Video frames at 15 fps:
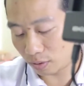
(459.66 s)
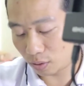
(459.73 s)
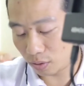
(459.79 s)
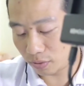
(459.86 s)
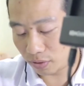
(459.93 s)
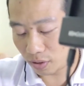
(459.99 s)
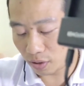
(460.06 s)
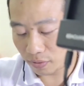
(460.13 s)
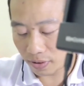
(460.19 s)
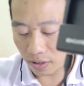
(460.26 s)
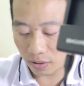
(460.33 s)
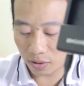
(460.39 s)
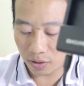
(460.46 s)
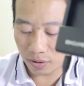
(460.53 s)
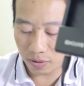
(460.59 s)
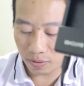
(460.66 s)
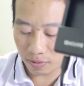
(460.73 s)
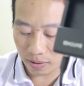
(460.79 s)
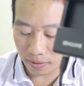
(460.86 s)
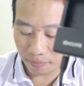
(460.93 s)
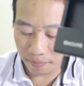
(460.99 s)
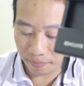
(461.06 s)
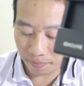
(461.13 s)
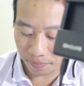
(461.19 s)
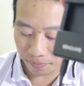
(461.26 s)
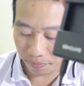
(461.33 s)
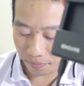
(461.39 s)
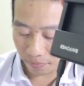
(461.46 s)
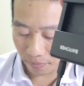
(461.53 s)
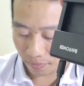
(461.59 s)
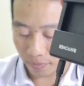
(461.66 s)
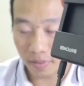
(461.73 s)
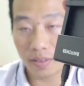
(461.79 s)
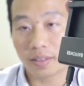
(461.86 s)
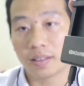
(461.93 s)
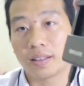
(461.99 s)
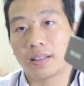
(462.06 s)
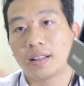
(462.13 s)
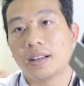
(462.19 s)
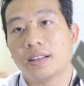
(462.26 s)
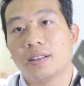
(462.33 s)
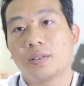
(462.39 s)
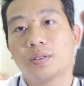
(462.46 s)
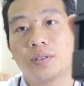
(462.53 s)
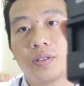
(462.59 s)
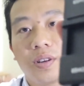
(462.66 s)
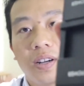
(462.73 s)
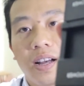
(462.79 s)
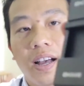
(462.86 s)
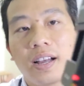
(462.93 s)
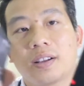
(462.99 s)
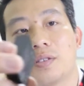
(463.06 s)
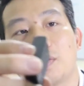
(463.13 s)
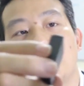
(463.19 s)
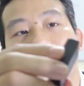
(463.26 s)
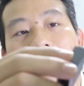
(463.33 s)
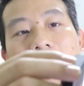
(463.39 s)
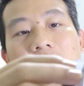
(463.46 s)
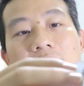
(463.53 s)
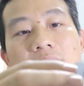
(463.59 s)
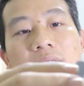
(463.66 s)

nào tôi cho vào thôi đúng không ạ đây nếu tôi cho cả hai cục vào